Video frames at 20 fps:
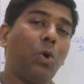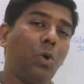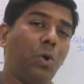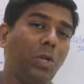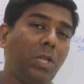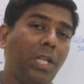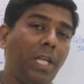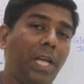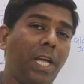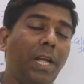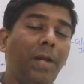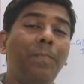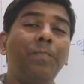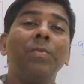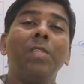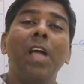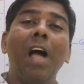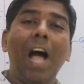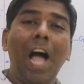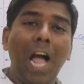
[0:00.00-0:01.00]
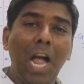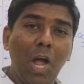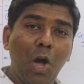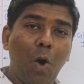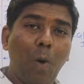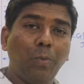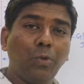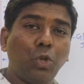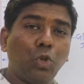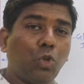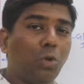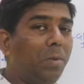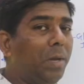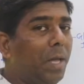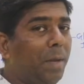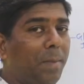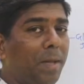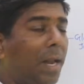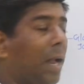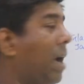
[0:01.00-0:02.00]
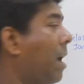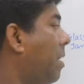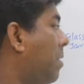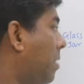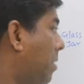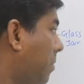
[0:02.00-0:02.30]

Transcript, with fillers: होती है आई होप सो तुम्हें ये मेरा